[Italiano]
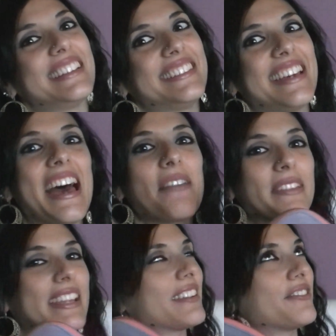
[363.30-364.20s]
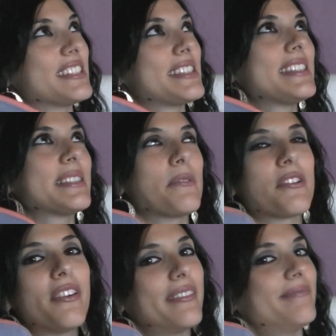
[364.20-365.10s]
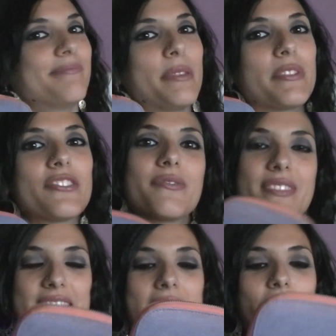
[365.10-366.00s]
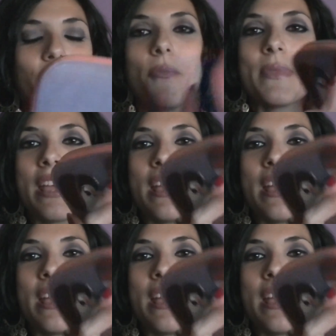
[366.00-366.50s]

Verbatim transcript: il termine che non esiste però mi piace un sacco,